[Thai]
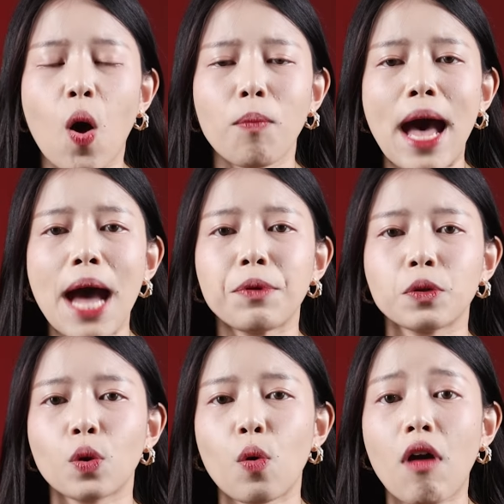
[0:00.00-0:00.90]
ลงภาพร
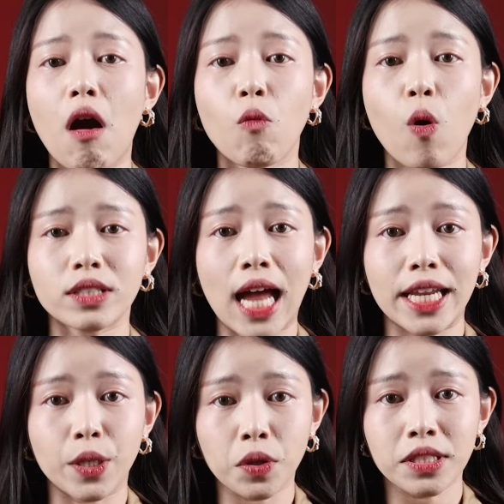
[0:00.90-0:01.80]
ถตู้ของวงไท
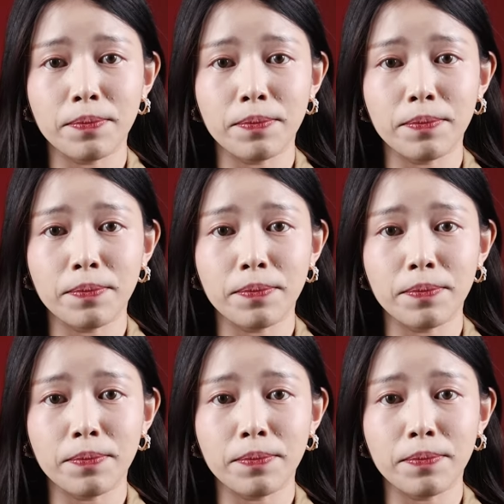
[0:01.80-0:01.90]
ยท